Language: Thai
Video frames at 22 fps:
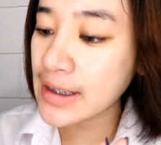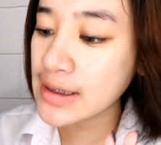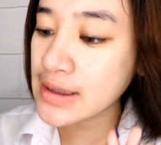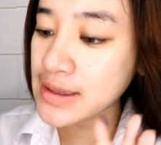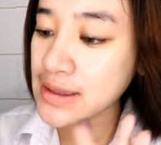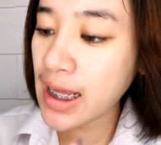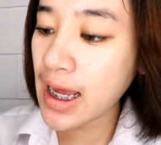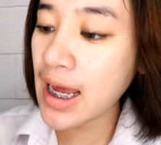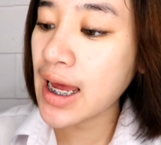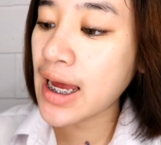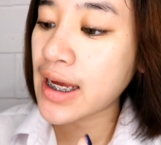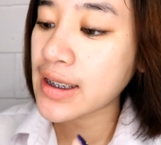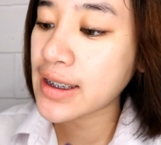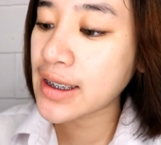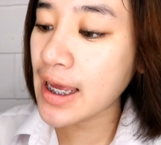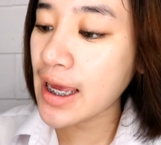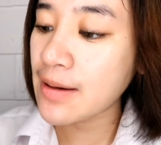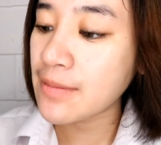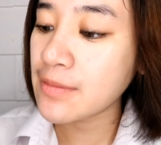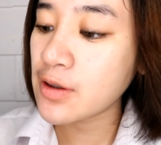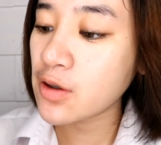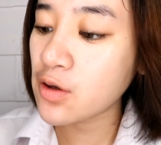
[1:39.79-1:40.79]
ทั้งตา
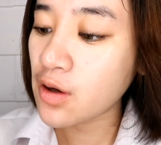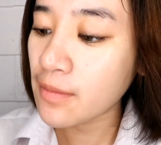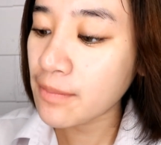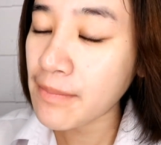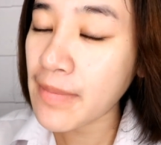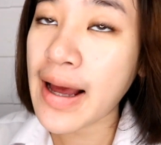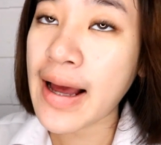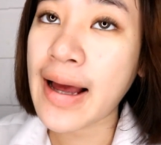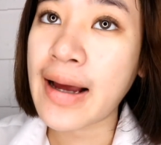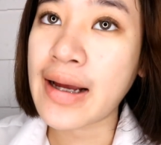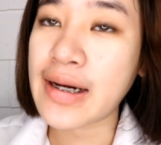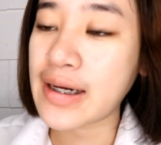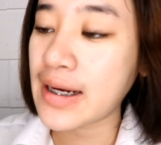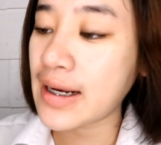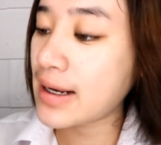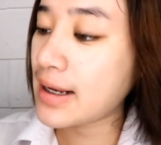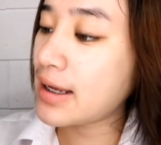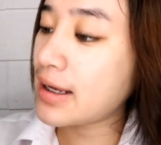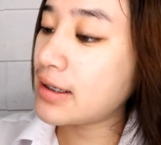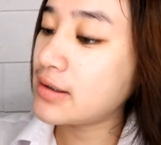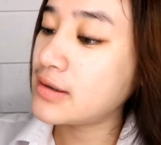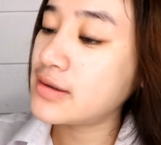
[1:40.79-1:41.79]
แก้มแล้วก็ปาก
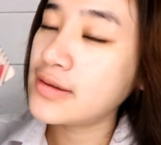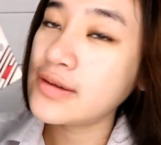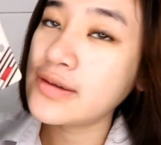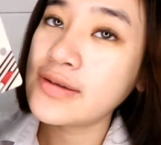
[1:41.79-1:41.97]
นะคะ